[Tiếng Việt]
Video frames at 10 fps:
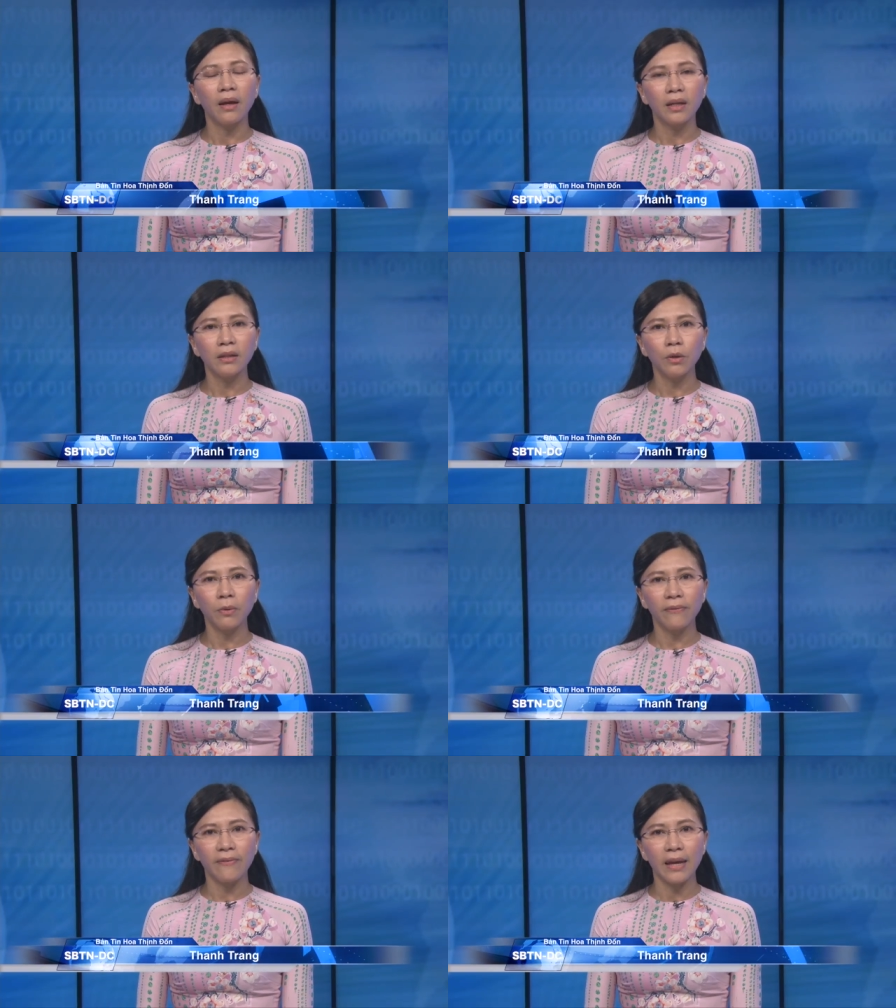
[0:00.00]
Kính thưa
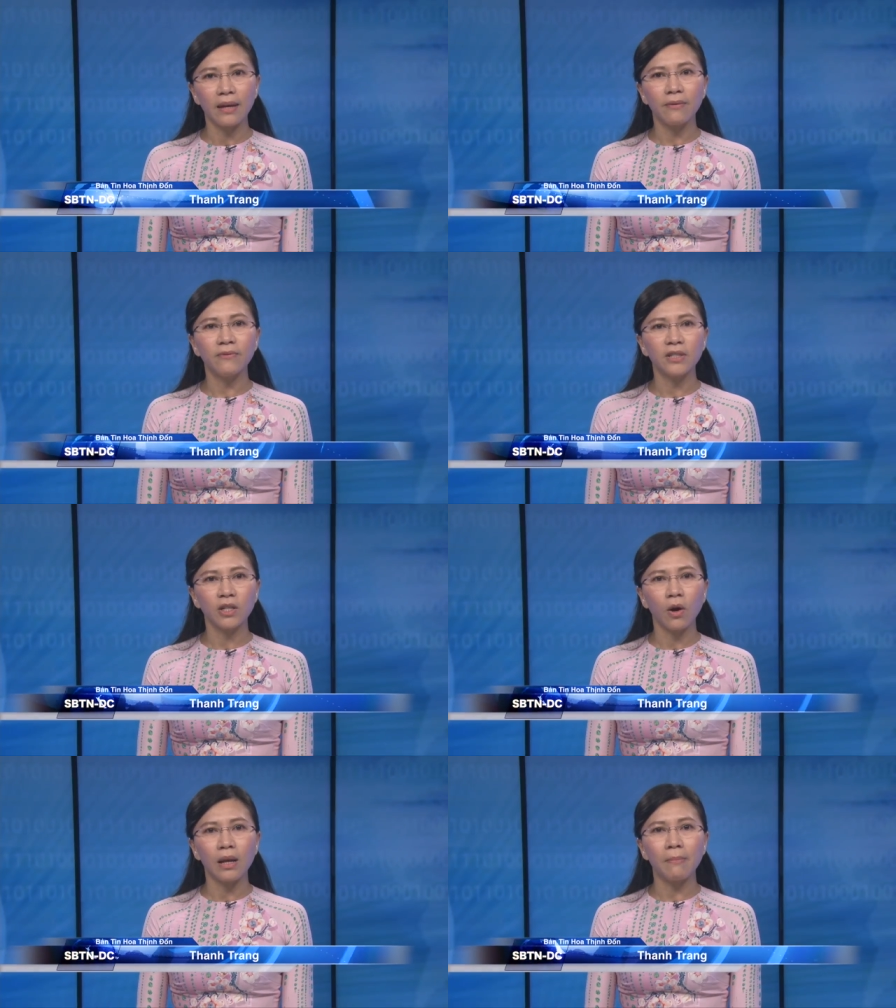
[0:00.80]
quý vị, vừa
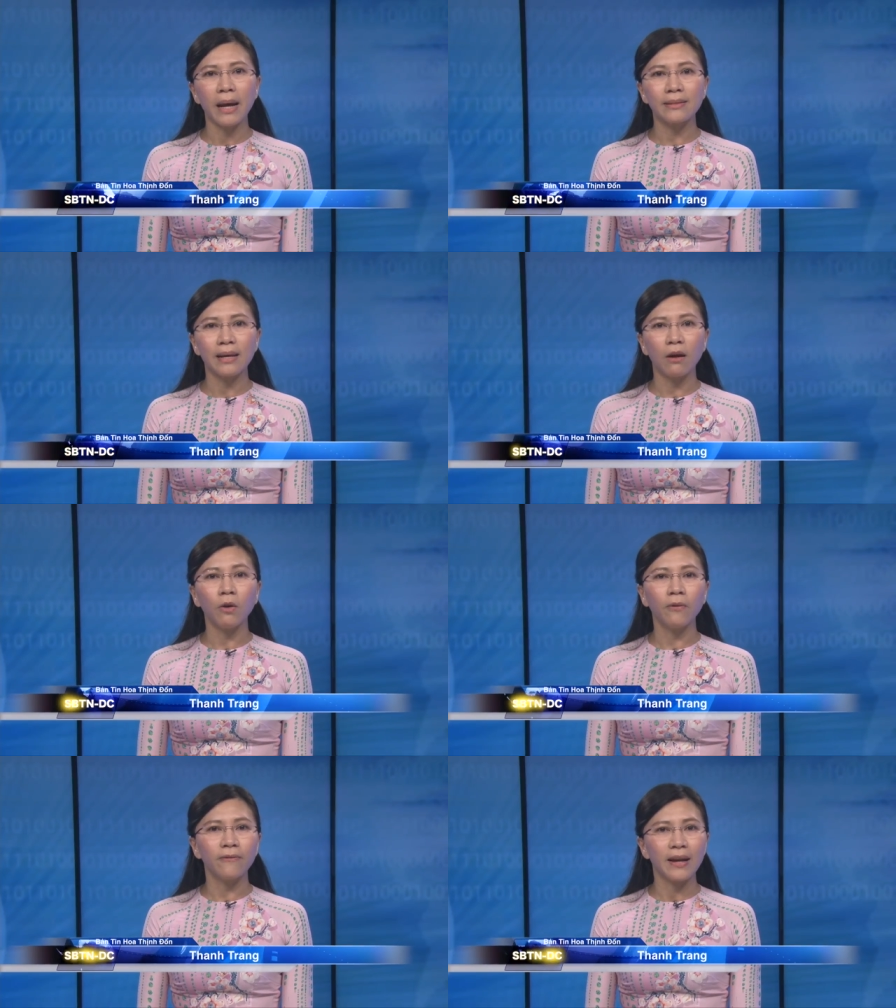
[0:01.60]
rồi là bài xã
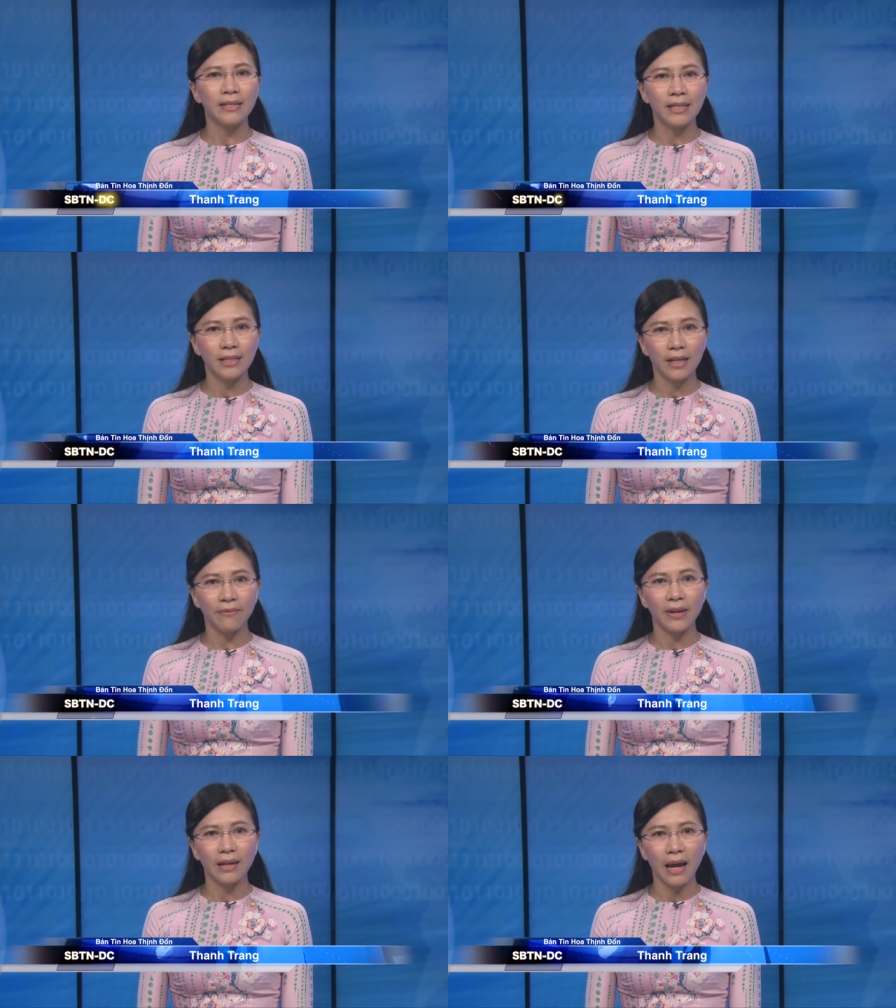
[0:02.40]
luận về chính trị
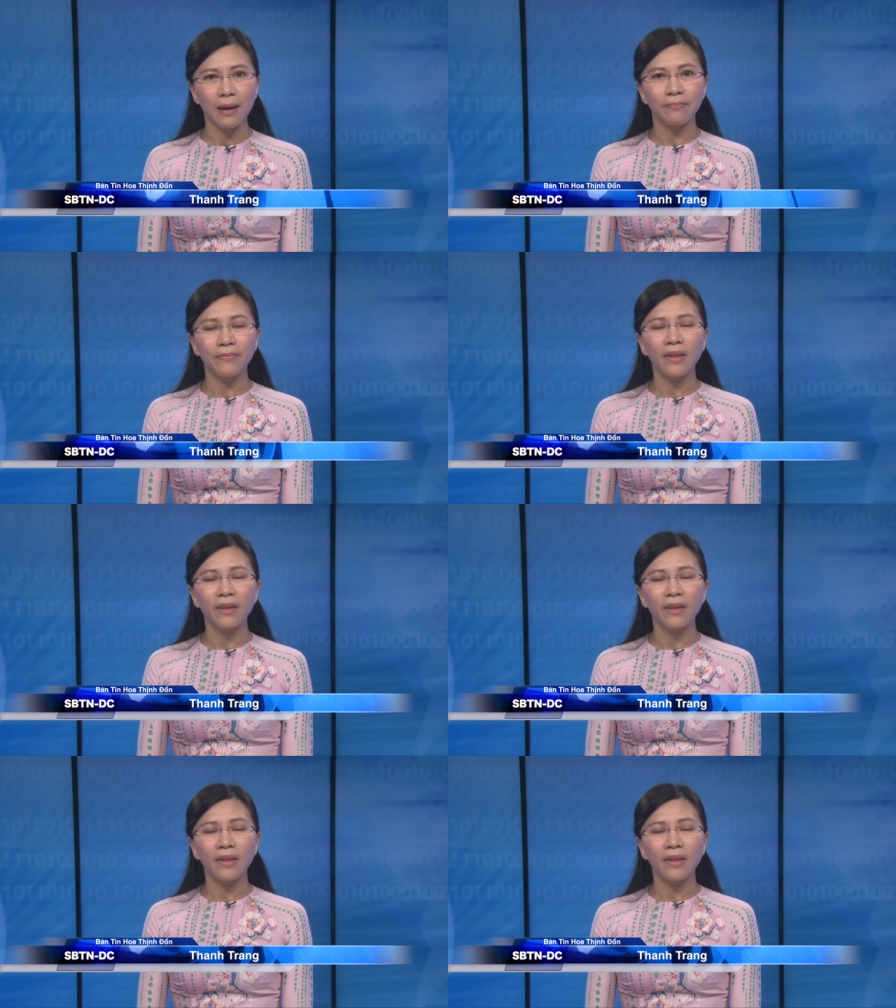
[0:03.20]
Việt Nam.